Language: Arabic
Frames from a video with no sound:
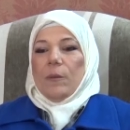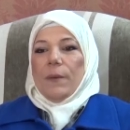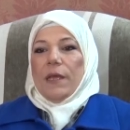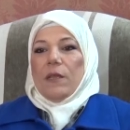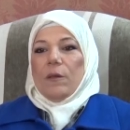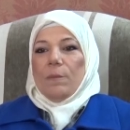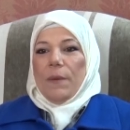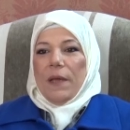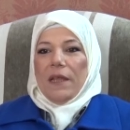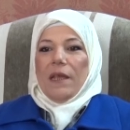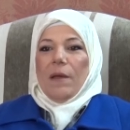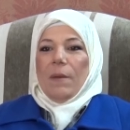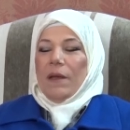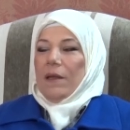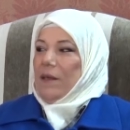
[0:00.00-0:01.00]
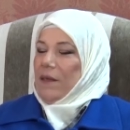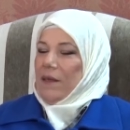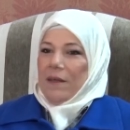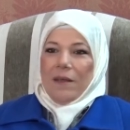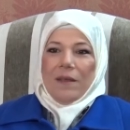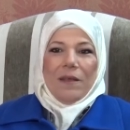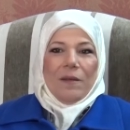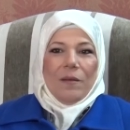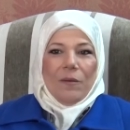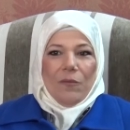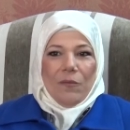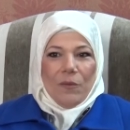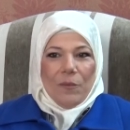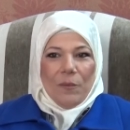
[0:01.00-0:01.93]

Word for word: ربيت ببيت كمان آه،